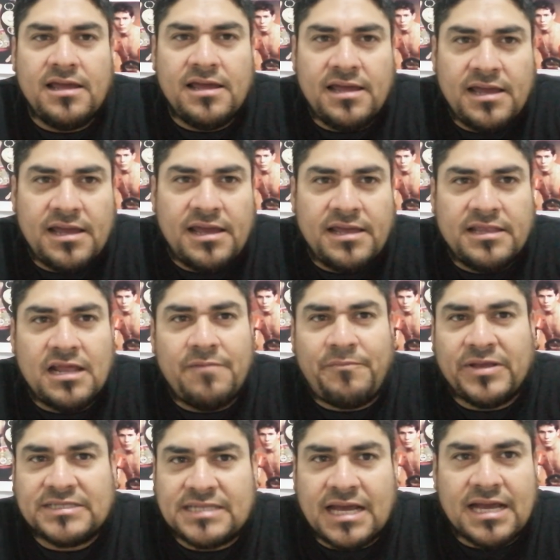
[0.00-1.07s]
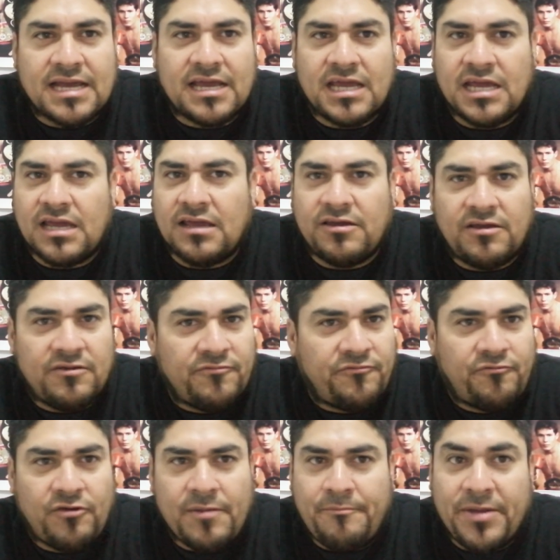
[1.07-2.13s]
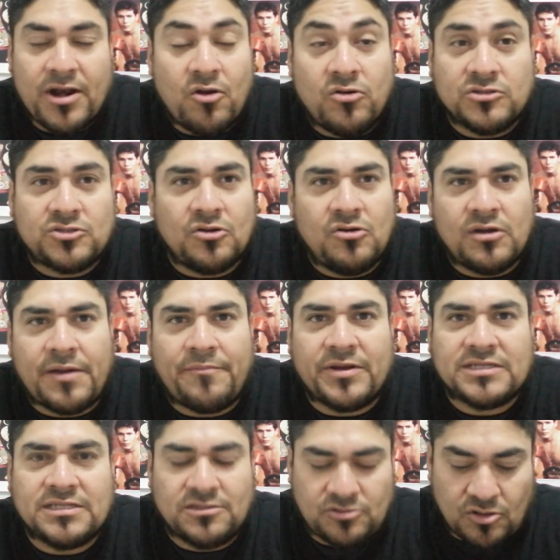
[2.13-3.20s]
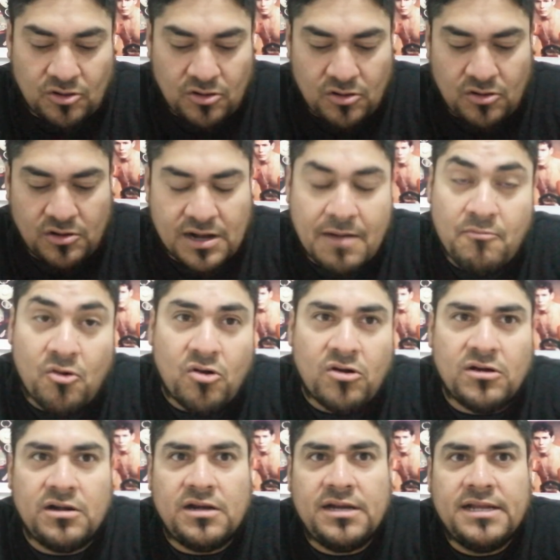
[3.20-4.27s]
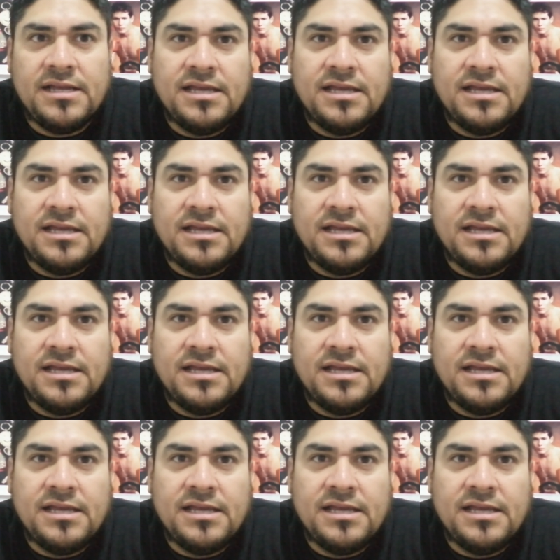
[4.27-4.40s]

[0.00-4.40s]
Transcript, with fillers: eh, en el pesaje fue penoso lo que presentó Ramón.